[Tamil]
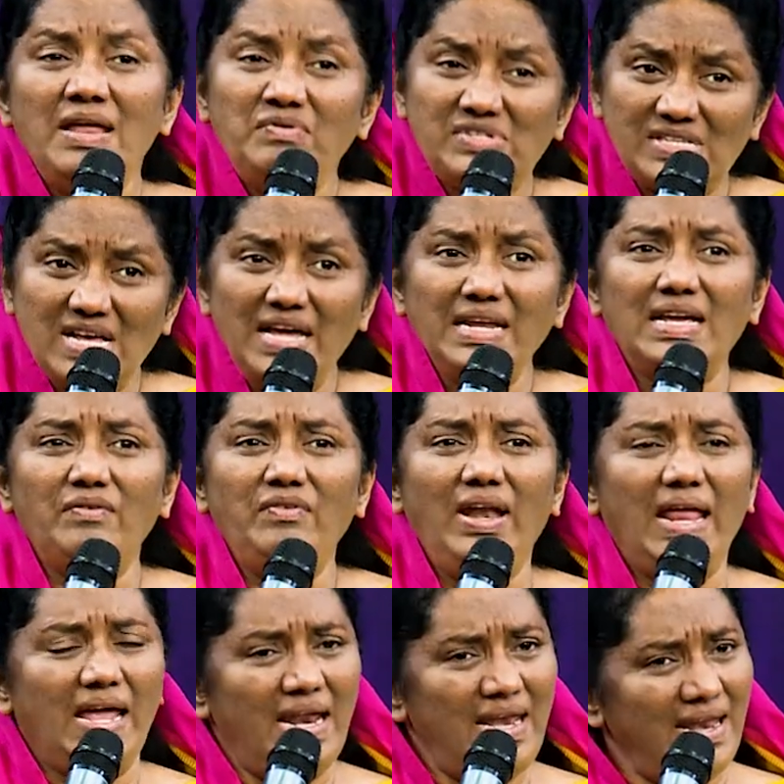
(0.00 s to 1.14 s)
என்னை
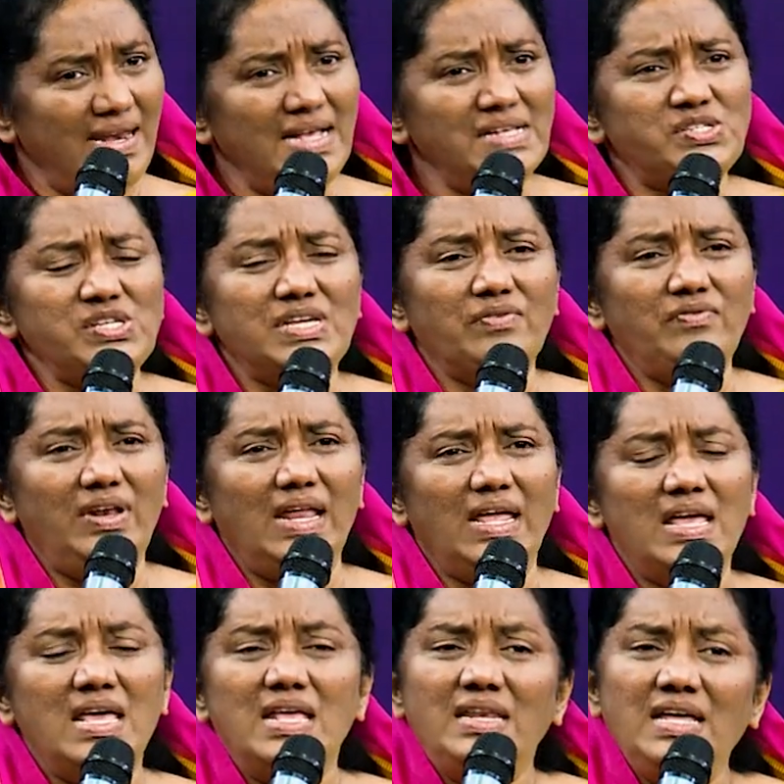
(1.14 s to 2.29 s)
விசாரிக்கவில்லை என்னை
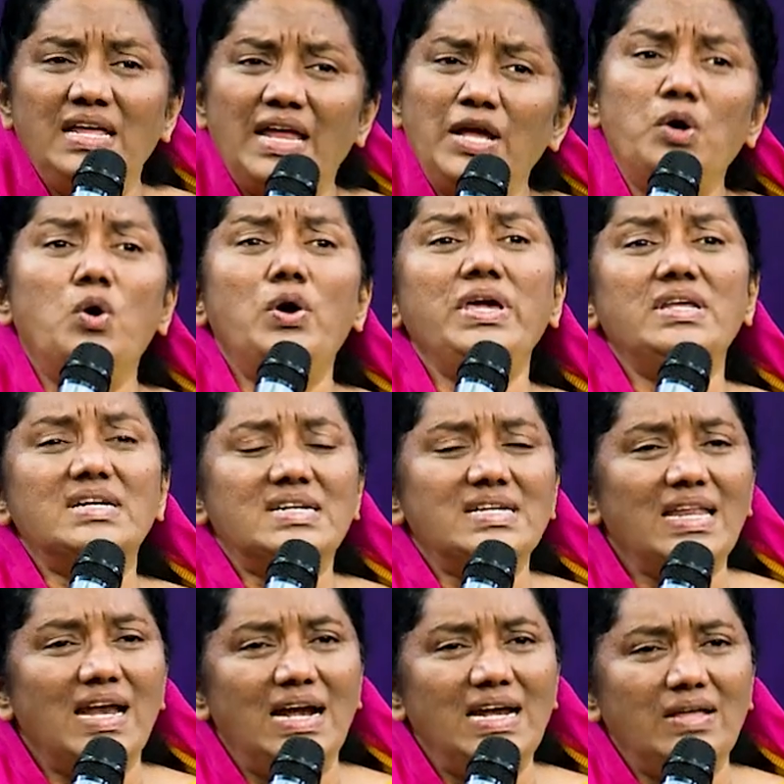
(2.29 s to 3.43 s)
நேசிக்கவில்லை நீர் எங்கோ
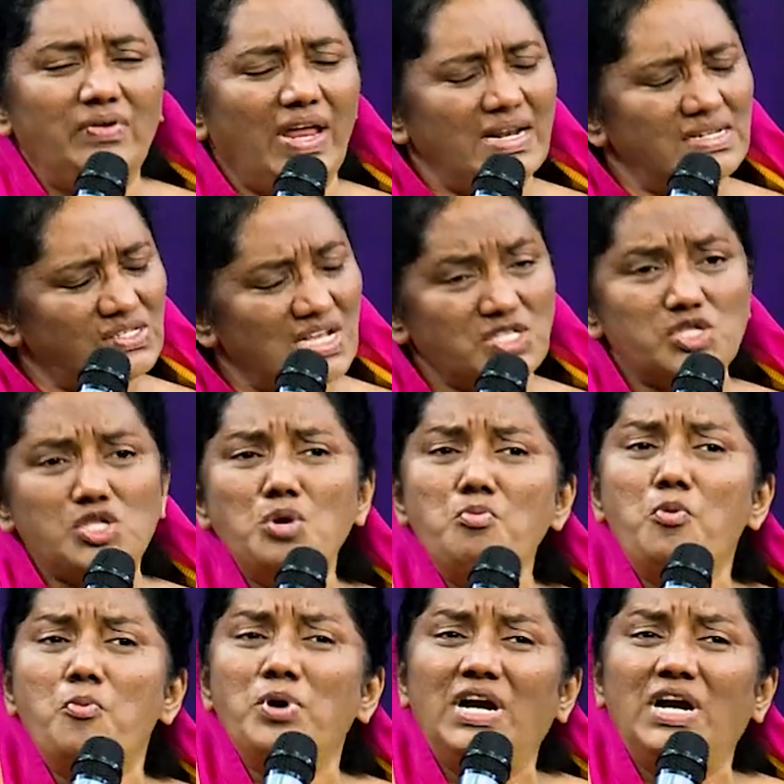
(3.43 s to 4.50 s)
இருக்கிறீர் ஆண்டவர் என் சத்தமும்